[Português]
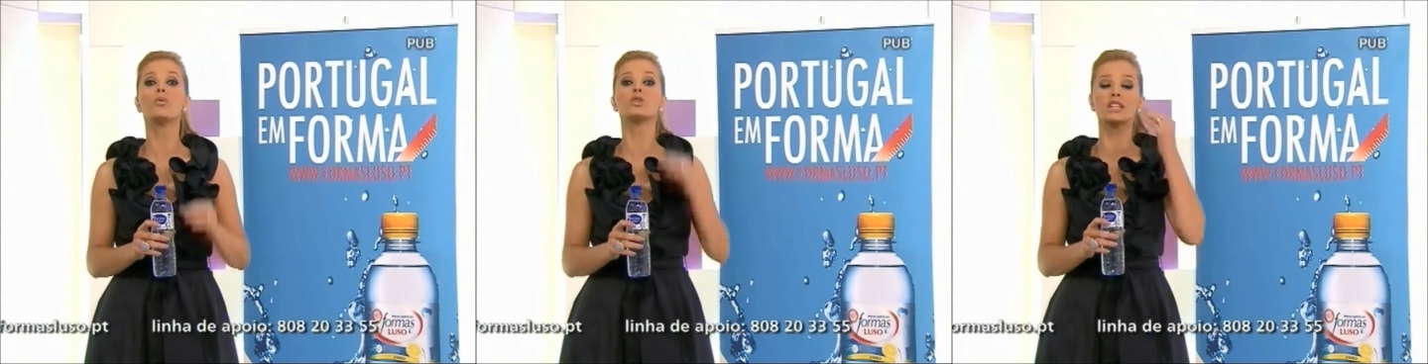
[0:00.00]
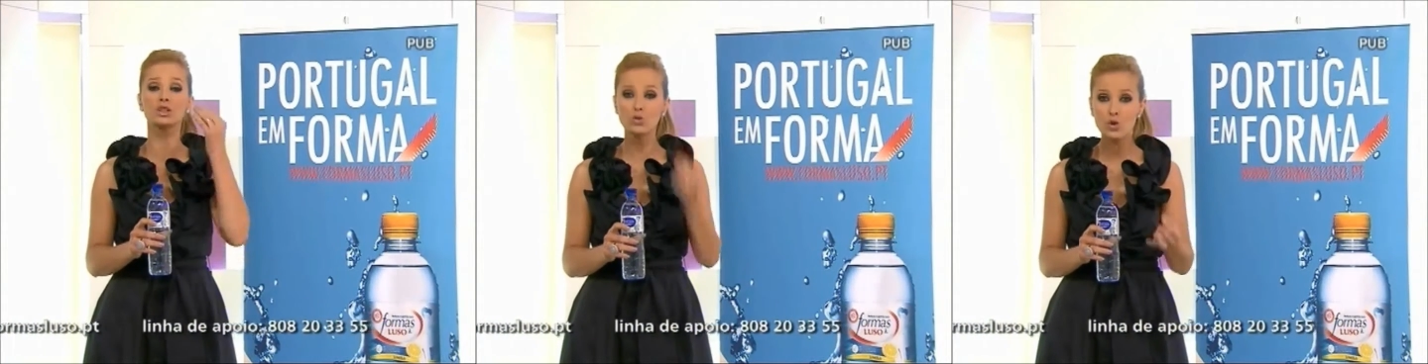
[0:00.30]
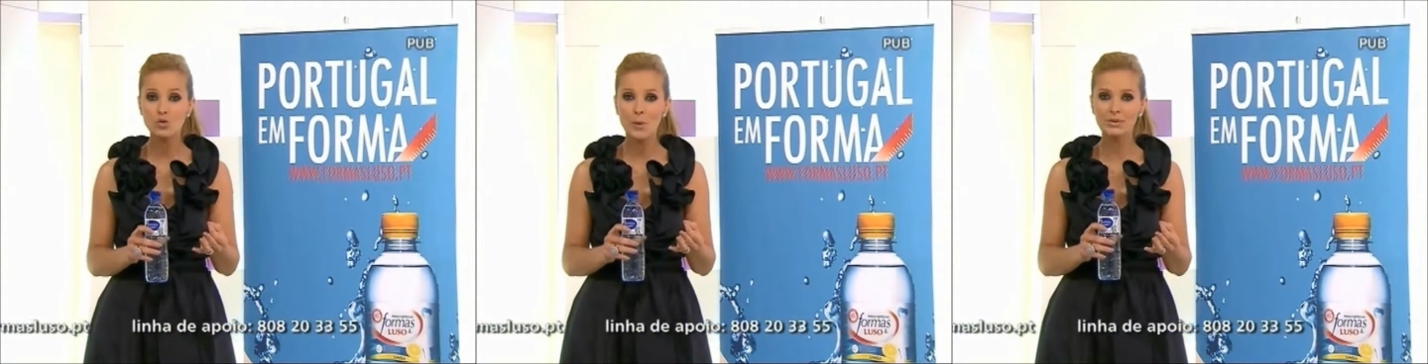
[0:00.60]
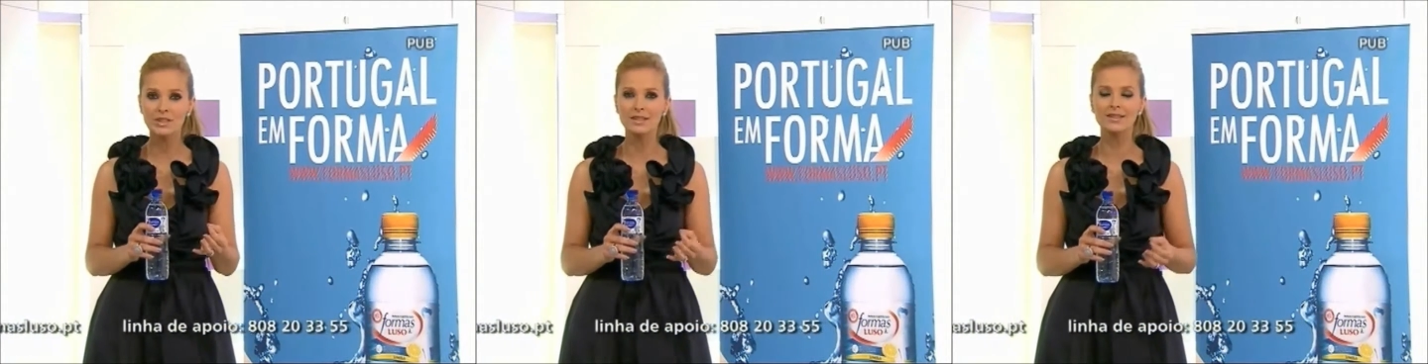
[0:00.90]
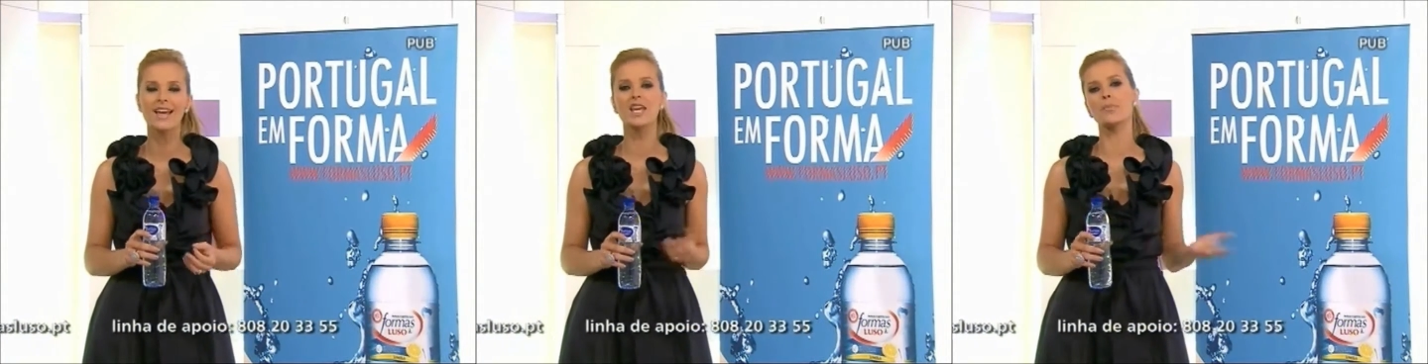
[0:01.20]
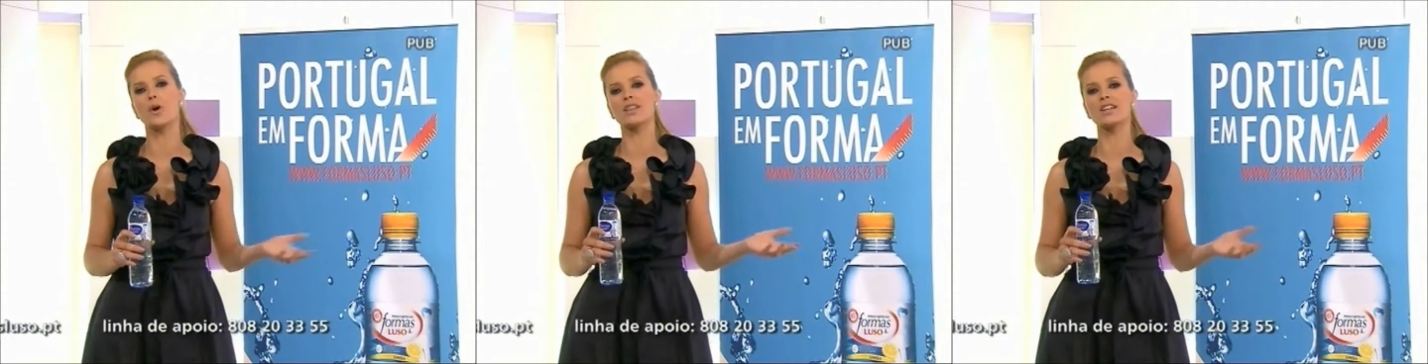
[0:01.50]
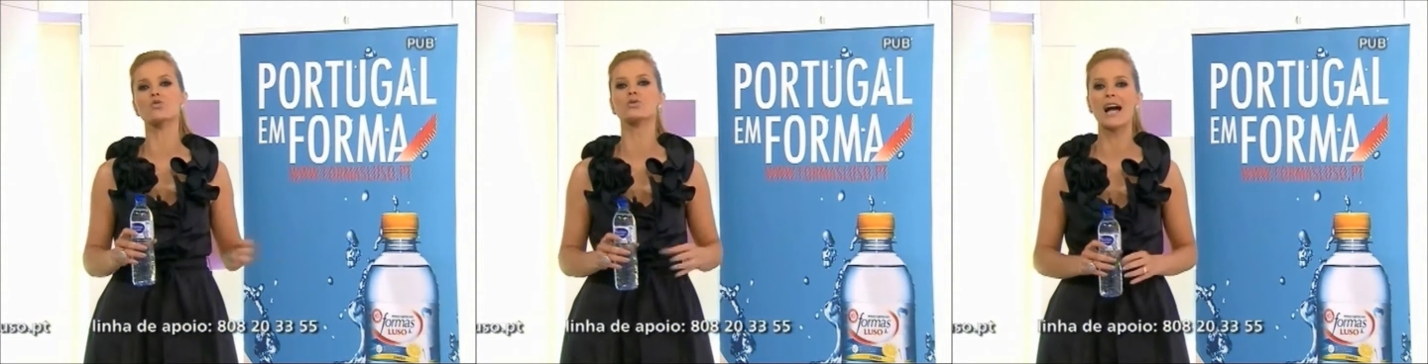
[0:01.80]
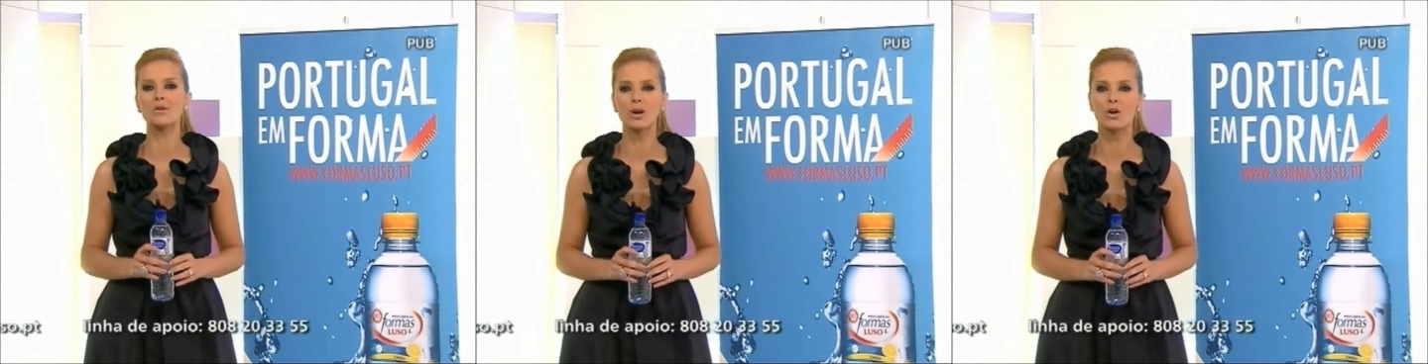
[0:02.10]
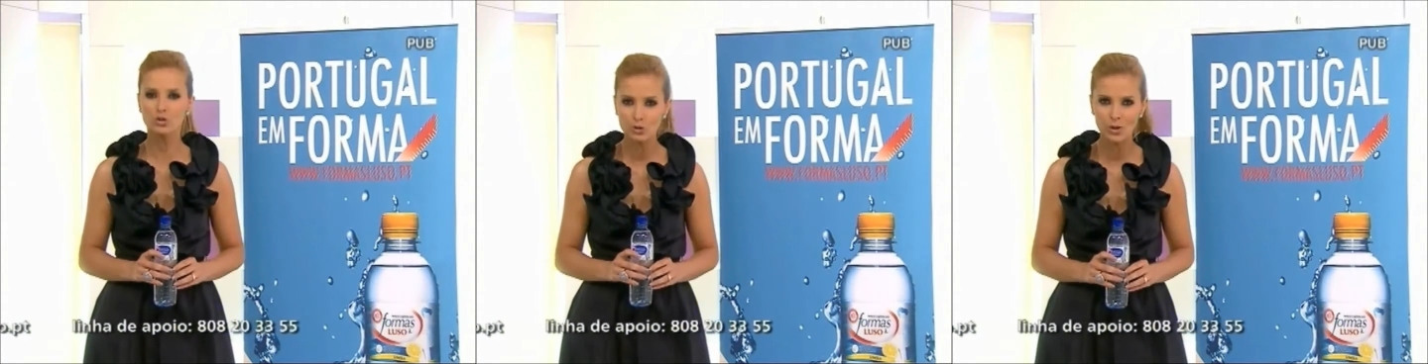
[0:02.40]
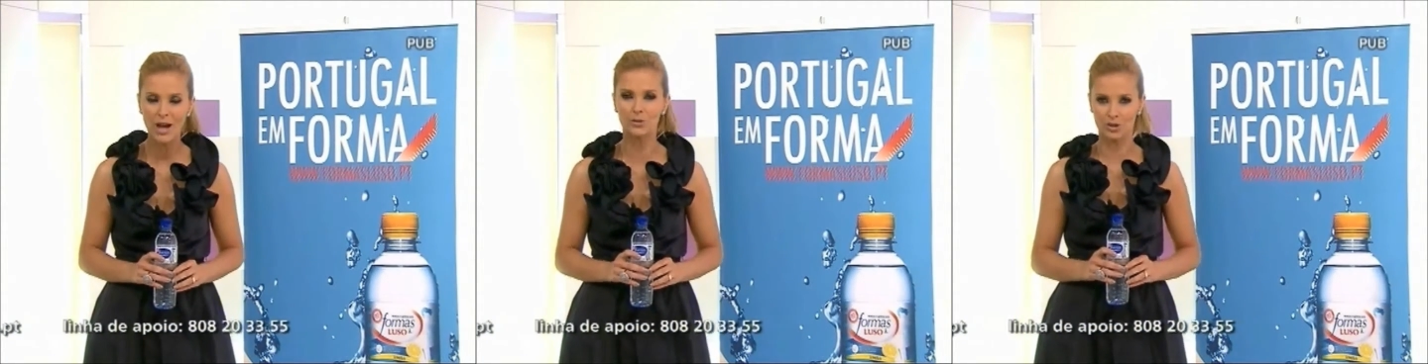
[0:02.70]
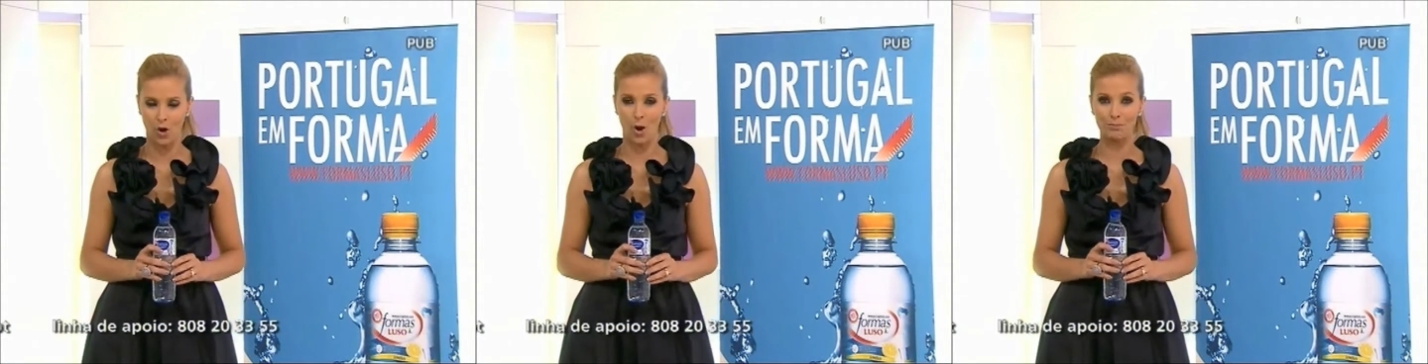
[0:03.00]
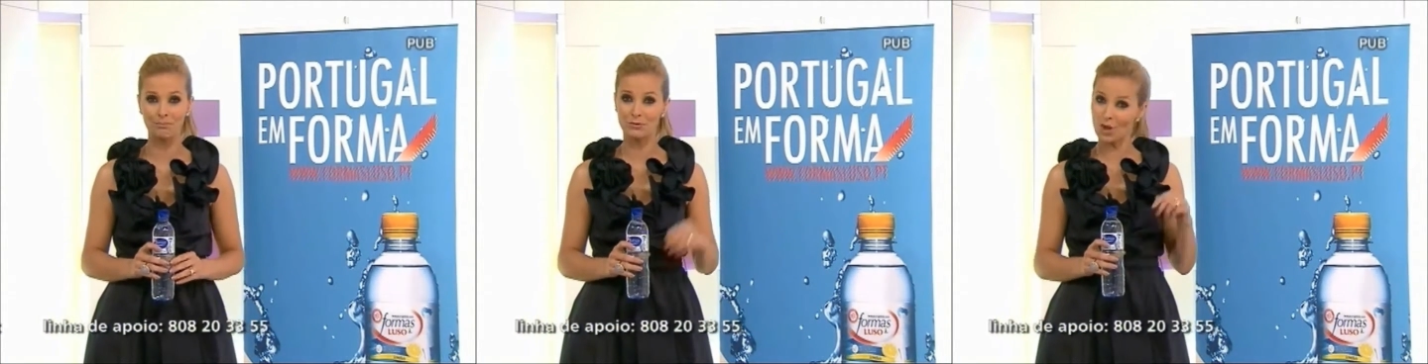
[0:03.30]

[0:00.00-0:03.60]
porque reduz o apetite e pode ajudá-lo a controlar o que come.